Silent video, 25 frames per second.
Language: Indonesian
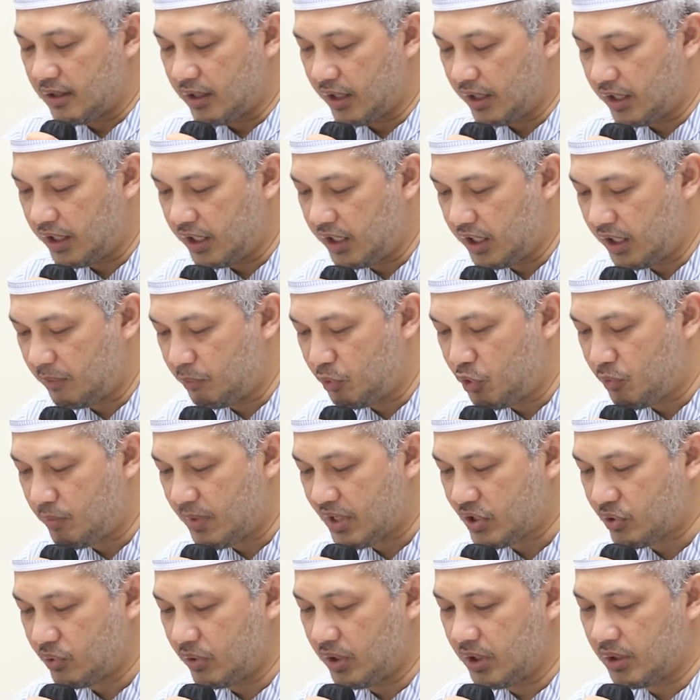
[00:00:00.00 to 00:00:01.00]
Jadi Ibnu
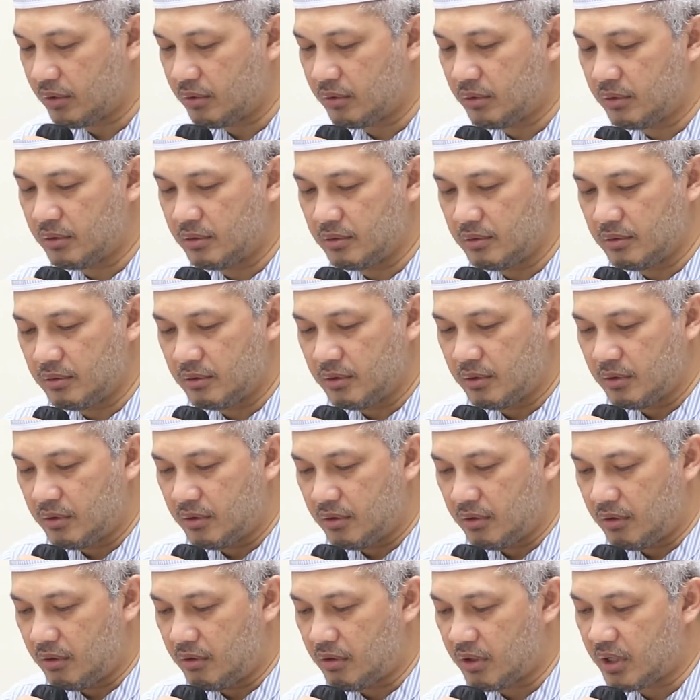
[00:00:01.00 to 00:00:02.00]
Mas'ud itu
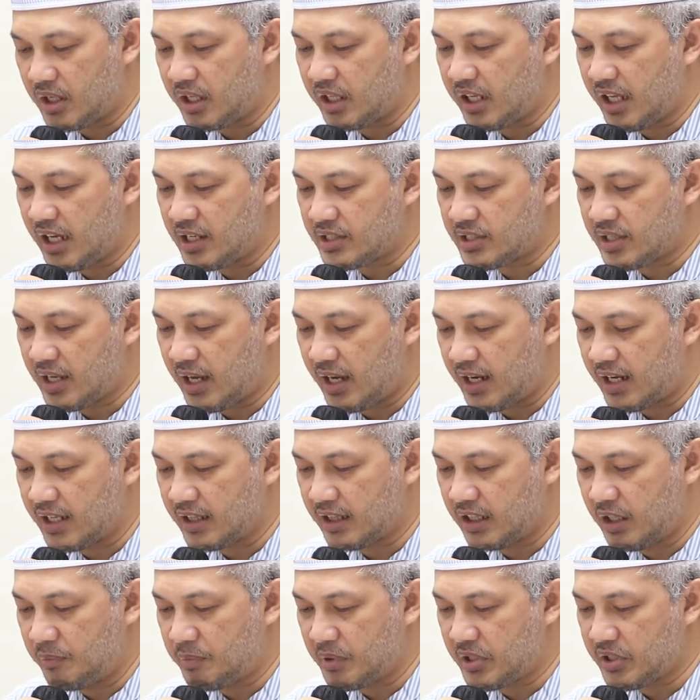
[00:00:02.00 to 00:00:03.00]
orang yang
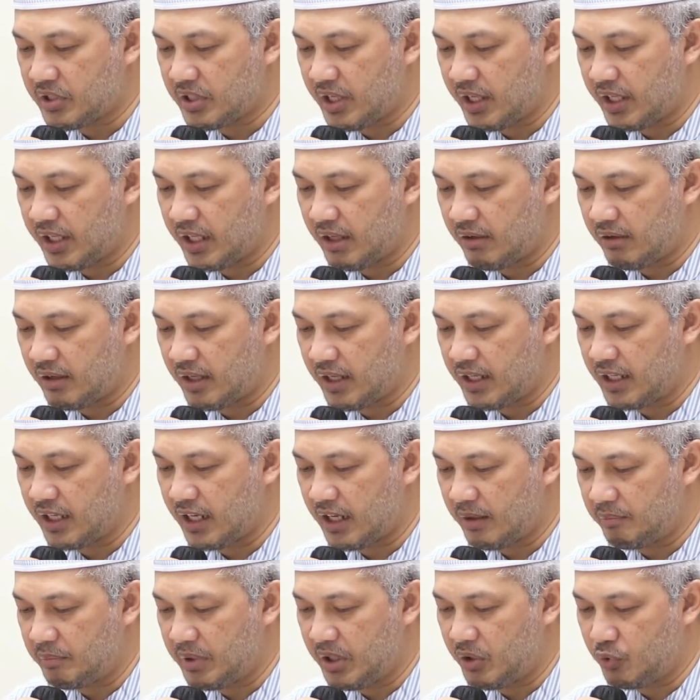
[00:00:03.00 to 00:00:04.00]
sangat dipercaya oleh
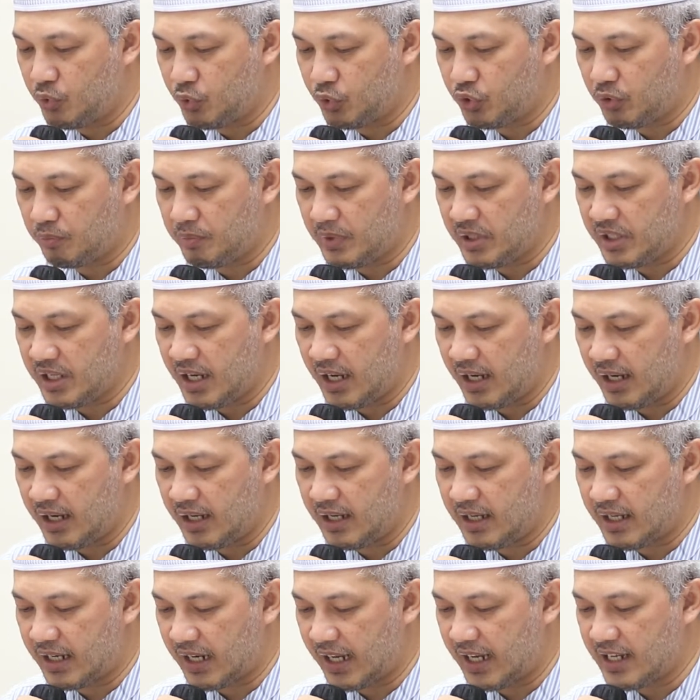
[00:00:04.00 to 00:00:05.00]
Nabi untuk
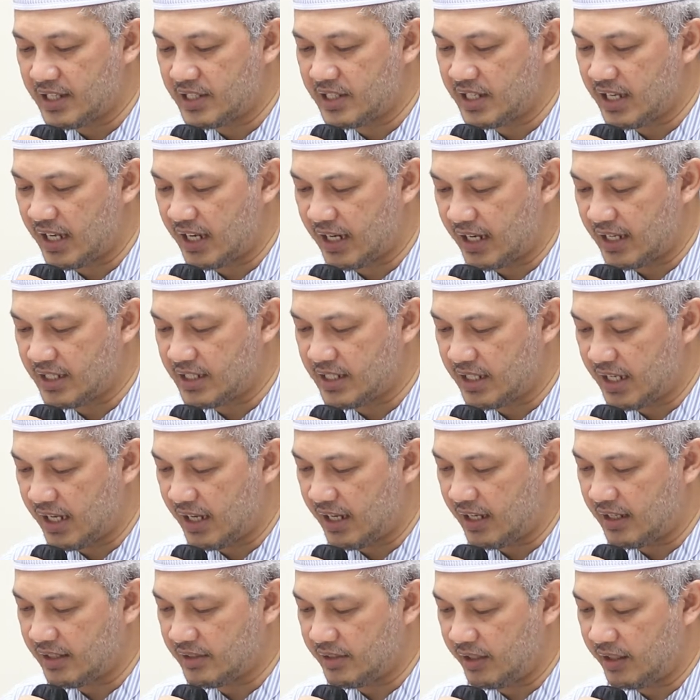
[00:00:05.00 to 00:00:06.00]
menjaga
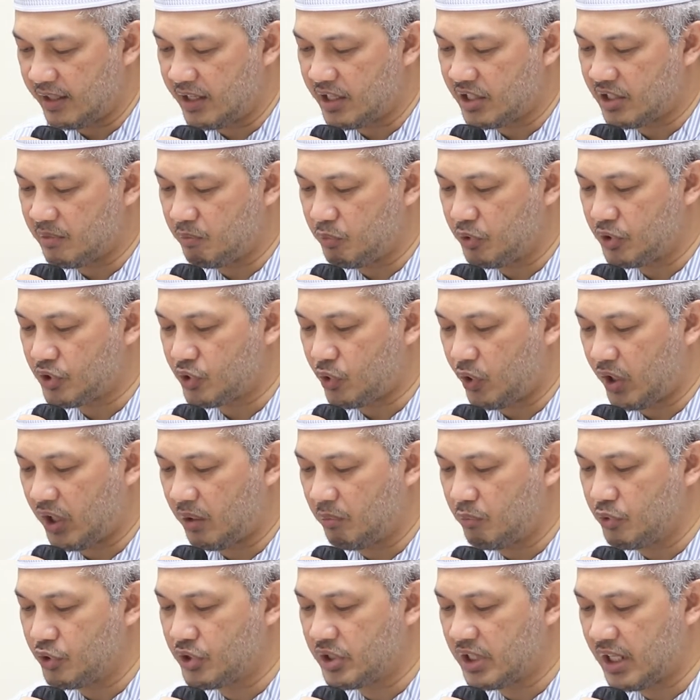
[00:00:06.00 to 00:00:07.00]
rahasia-rahasia. Sehingga disebut
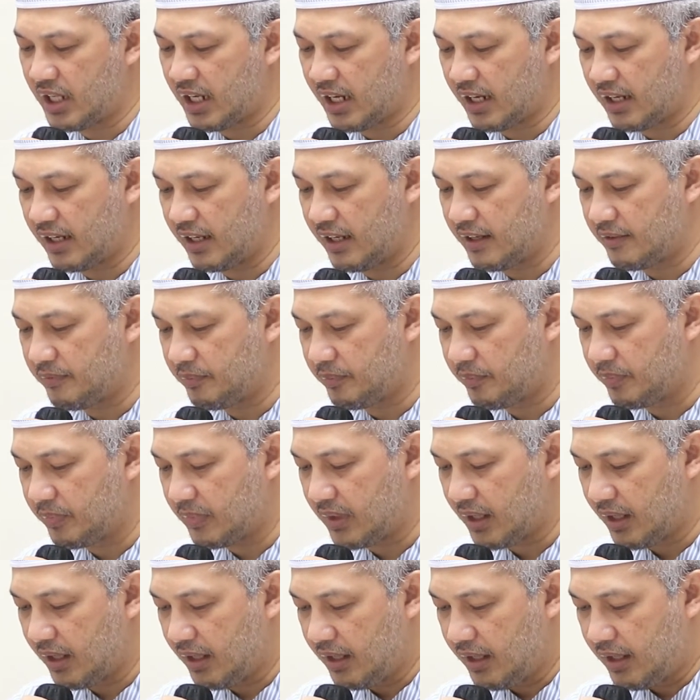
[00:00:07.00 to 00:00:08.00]
Sohibu Sir. Ya.
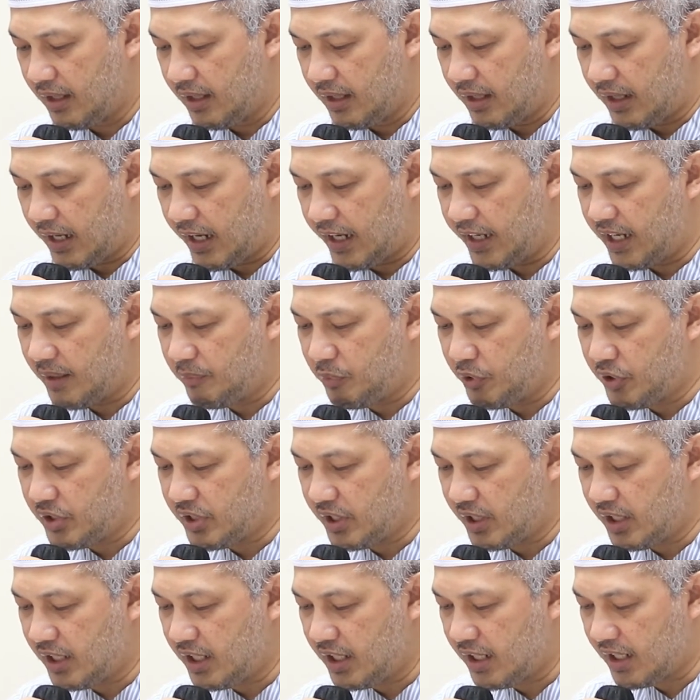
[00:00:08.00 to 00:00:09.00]
Adapun
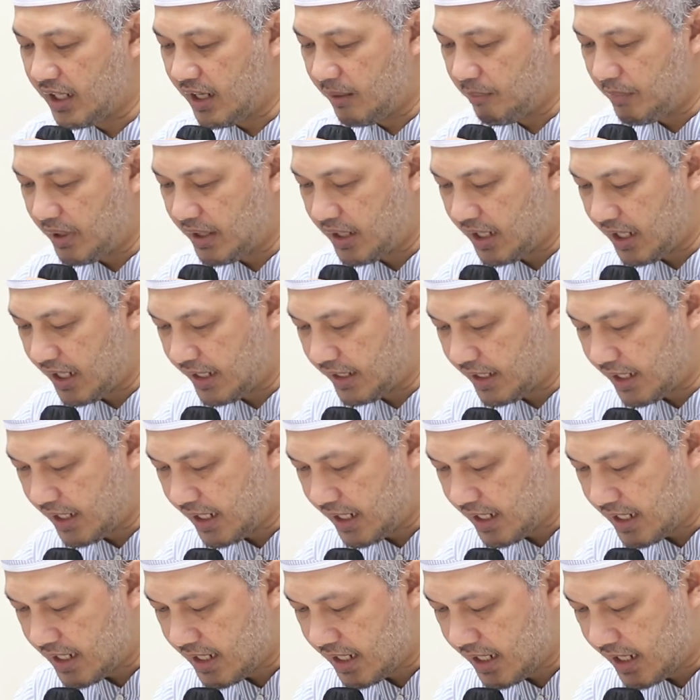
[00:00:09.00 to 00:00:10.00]
di sini namanya
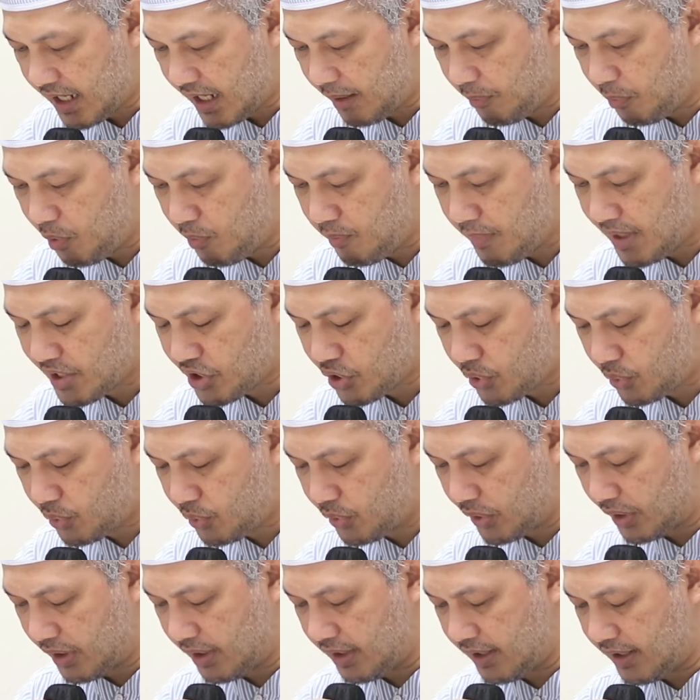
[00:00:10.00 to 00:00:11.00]
adalah Abu
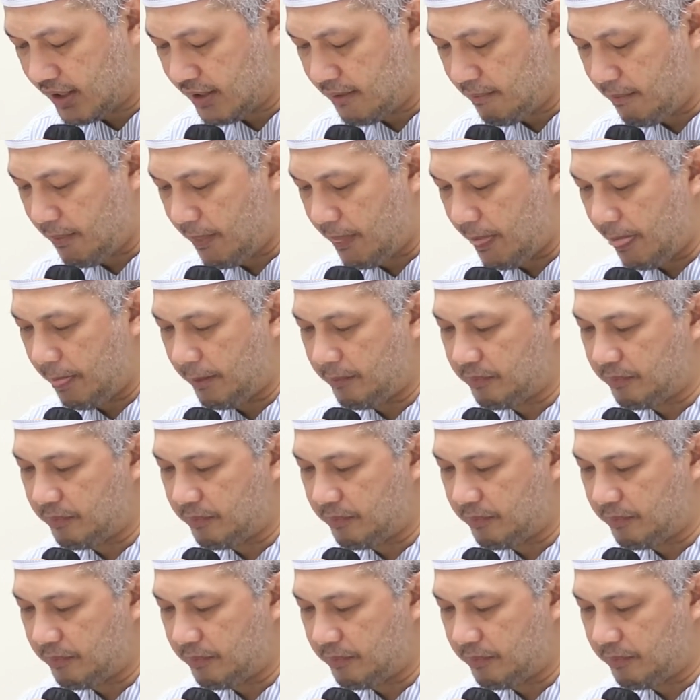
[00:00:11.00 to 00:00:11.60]
Mas'ud. Ya.